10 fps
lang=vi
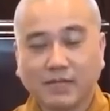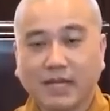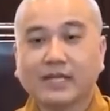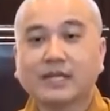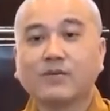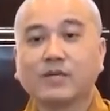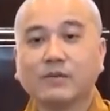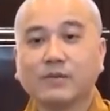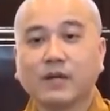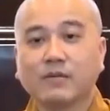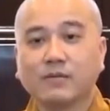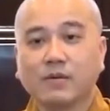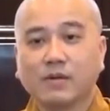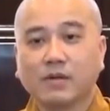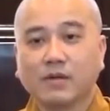Mình lấy câu gì biết không?
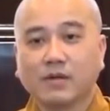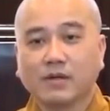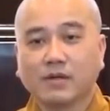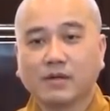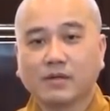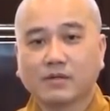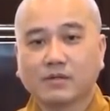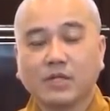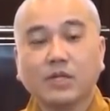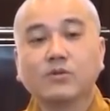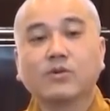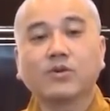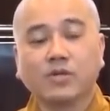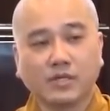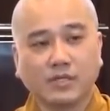Nếu
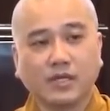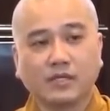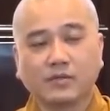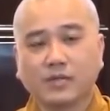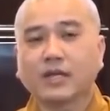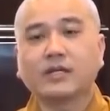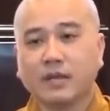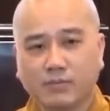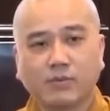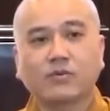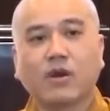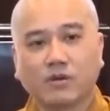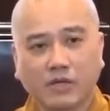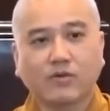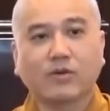có chuyện gì thì trách nghiệp của
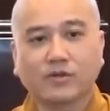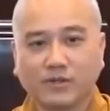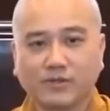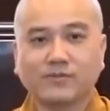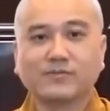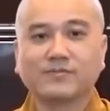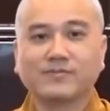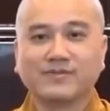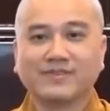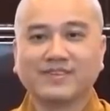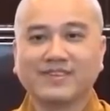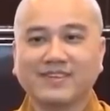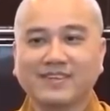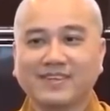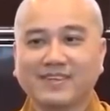con để con chịu.
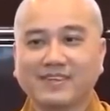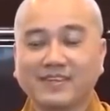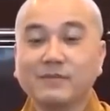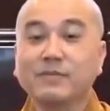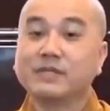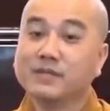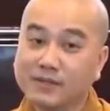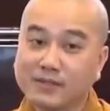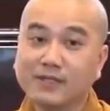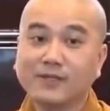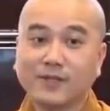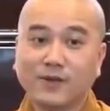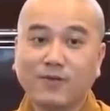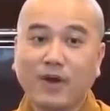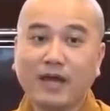Nếu mình thương cái người
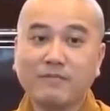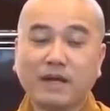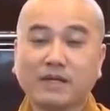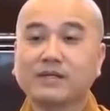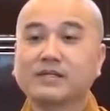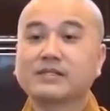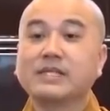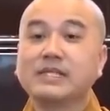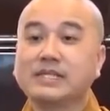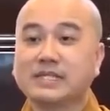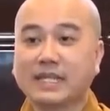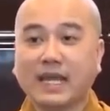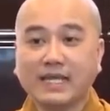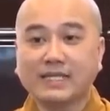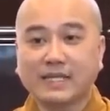đó quá mà người trí người ta
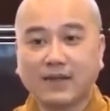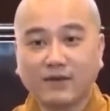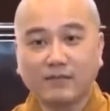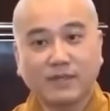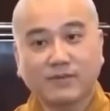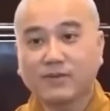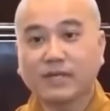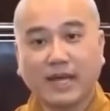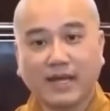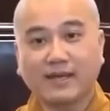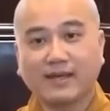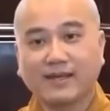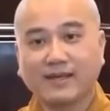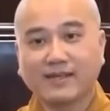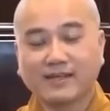thấy, người ta nói mình đâu có nghe,
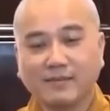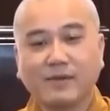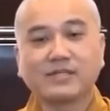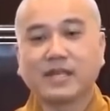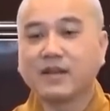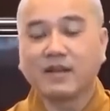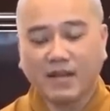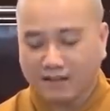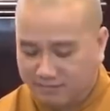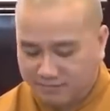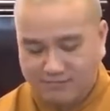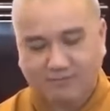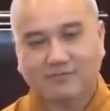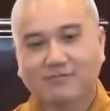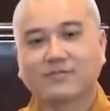thì mình sẽ nói là
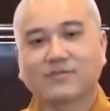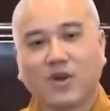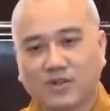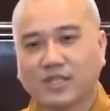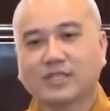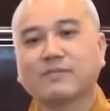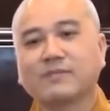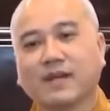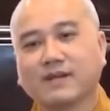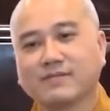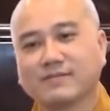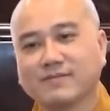con sẽ chấp nhận.